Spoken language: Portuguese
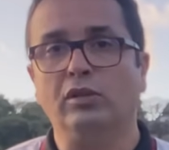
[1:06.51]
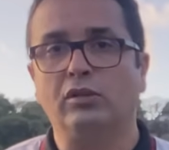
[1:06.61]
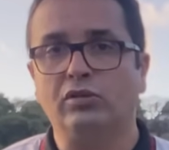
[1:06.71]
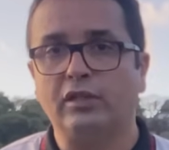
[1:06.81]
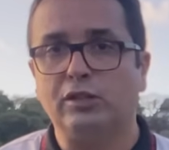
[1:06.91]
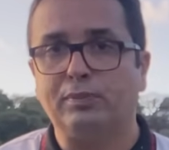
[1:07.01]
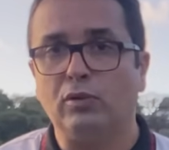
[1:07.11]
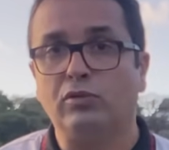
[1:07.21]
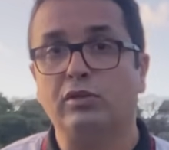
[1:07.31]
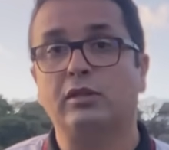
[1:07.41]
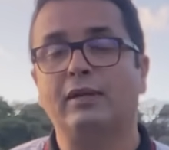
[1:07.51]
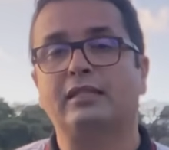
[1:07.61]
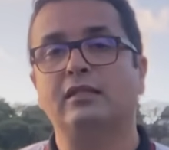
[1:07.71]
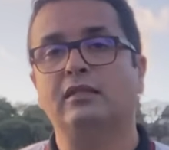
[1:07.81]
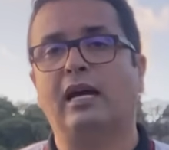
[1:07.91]
Então, os três pontos são
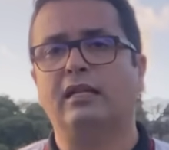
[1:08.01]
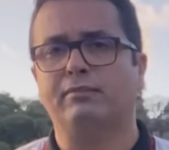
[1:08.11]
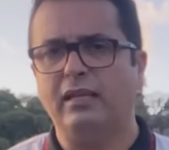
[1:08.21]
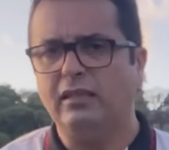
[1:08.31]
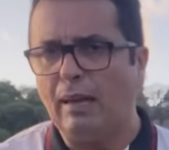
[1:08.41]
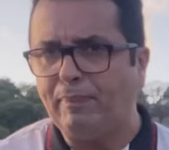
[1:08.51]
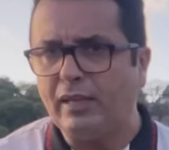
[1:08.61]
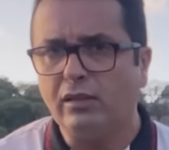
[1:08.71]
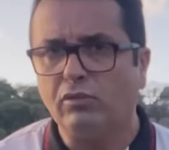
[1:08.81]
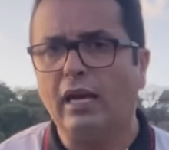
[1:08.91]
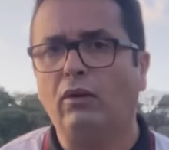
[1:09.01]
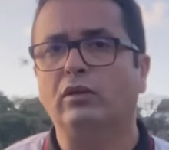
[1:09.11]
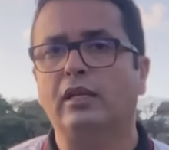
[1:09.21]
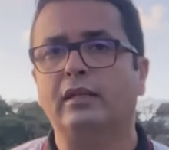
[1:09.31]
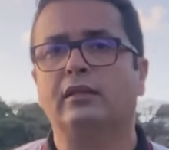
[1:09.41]
essenciais. Mas, independente do que
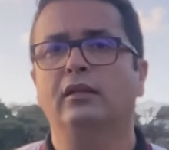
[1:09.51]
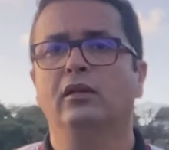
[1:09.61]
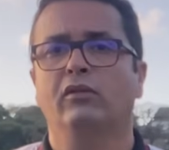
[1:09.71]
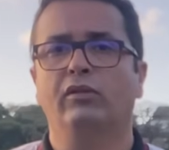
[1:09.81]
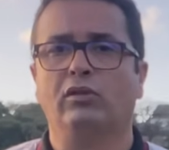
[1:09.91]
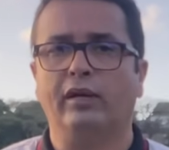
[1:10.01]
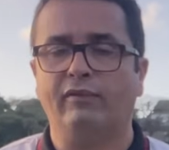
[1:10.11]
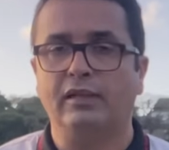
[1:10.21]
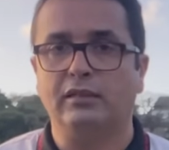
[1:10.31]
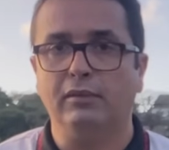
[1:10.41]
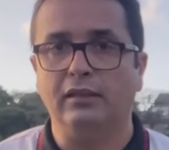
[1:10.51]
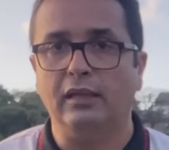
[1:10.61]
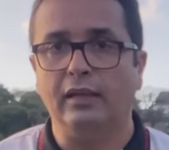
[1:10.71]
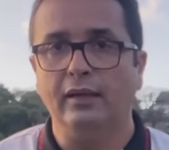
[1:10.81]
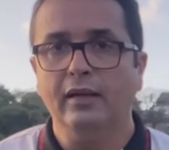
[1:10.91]
aconteça, o Vitória vai se
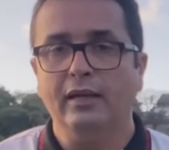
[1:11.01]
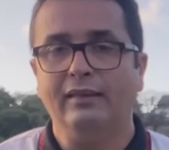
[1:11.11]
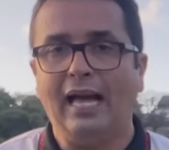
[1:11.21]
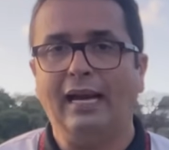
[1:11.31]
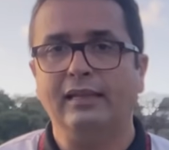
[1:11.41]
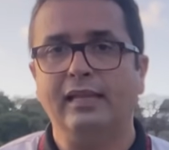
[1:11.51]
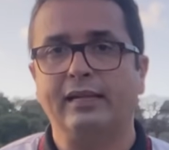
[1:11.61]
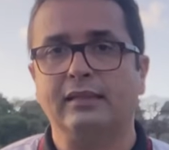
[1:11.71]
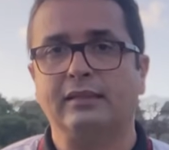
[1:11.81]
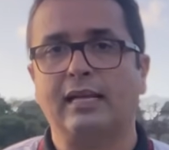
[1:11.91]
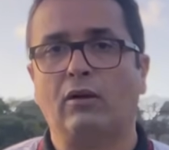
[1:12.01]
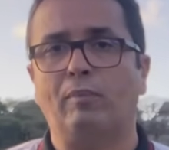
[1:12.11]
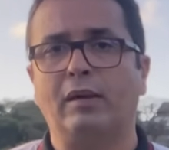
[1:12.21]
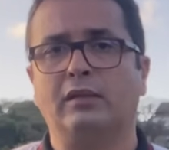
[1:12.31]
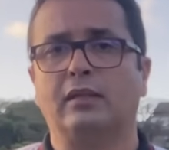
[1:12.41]
manter na liderança da
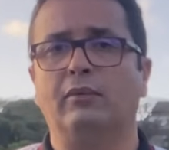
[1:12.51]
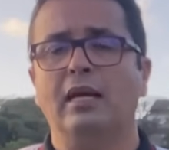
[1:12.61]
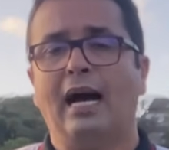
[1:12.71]
competição.